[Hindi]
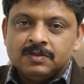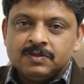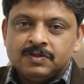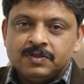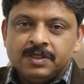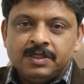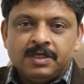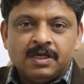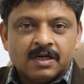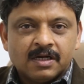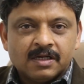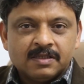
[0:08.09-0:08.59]

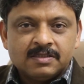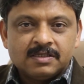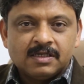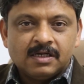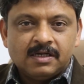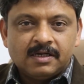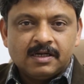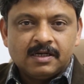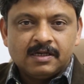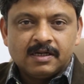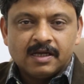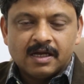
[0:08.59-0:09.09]
सीनियर
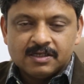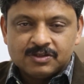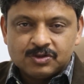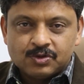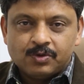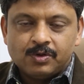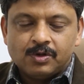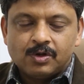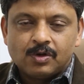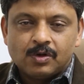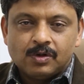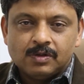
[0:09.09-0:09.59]
कंसल्टेंट
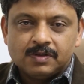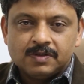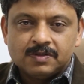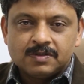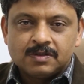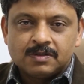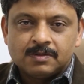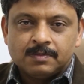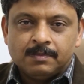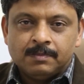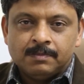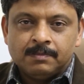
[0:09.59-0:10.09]

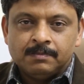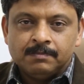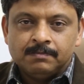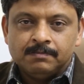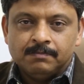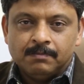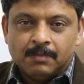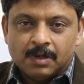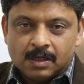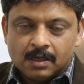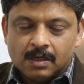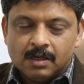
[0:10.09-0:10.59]
गैस्ट्रोन्ट्रोलॉजिस्ट
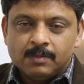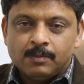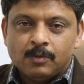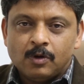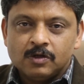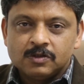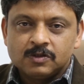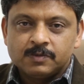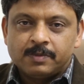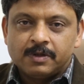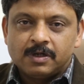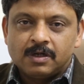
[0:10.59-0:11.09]
मंगलम
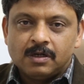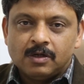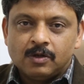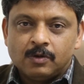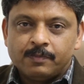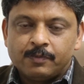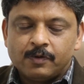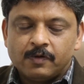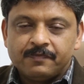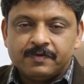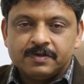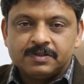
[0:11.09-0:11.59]
हॉस्पिटल और
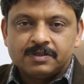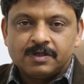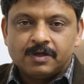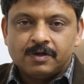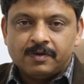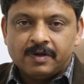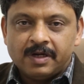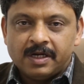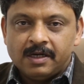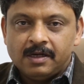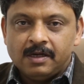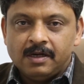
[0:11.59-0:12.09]
प्रोफेसर
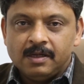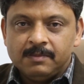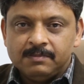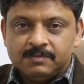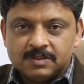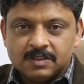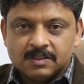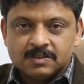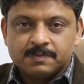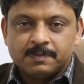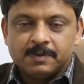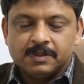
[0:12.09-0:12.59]
और हेड
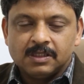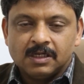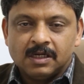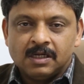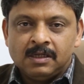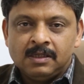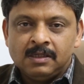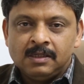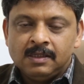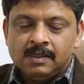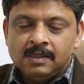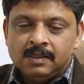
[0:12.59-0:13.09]
निम्स अस्पताल